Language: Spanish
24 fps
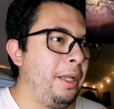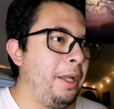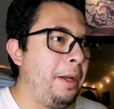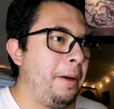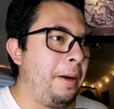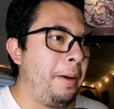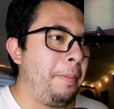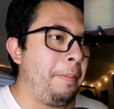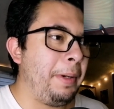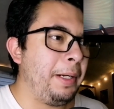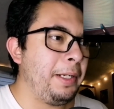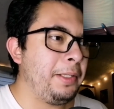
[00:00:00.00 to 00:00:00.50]
Que
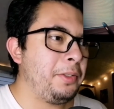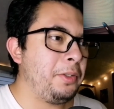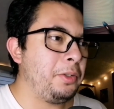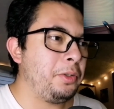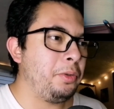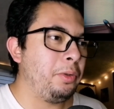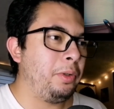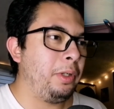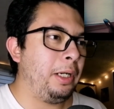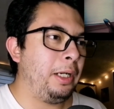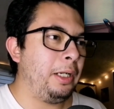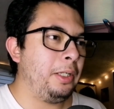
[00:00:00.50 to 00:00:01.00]

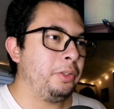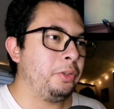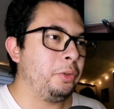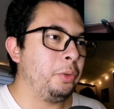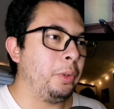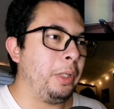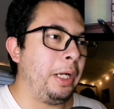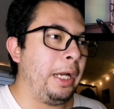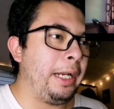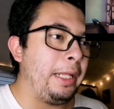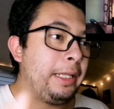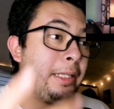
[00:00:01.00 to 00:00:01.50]
apareció su,
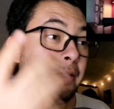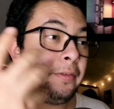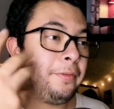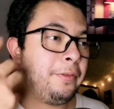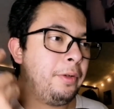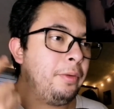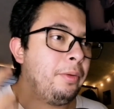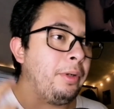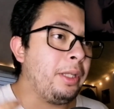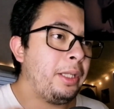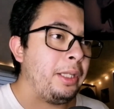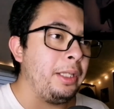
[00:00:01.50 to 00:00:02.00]
su cara
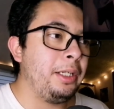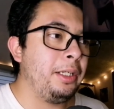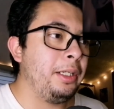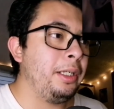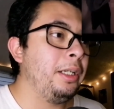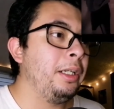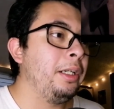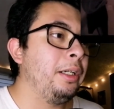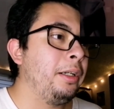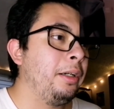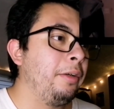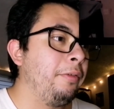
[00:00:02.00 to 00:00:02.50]
desfigurada
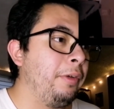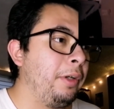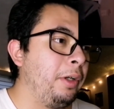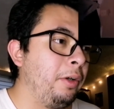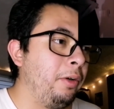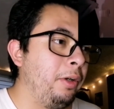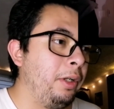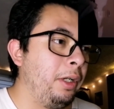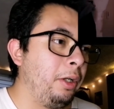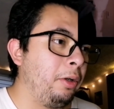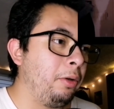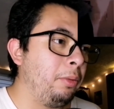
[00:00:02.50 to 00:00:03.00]
en el
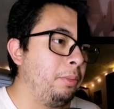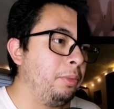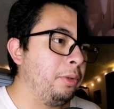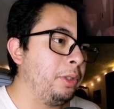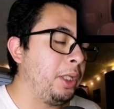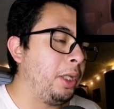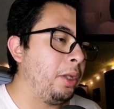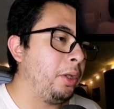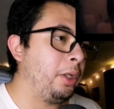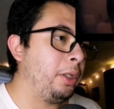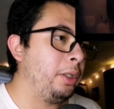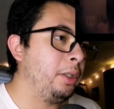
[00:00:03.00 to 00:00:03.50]
reflejo de la
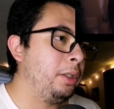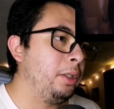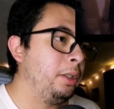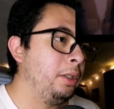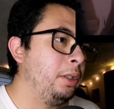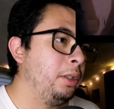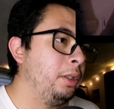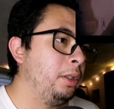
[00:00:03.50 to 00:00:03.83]
computadora.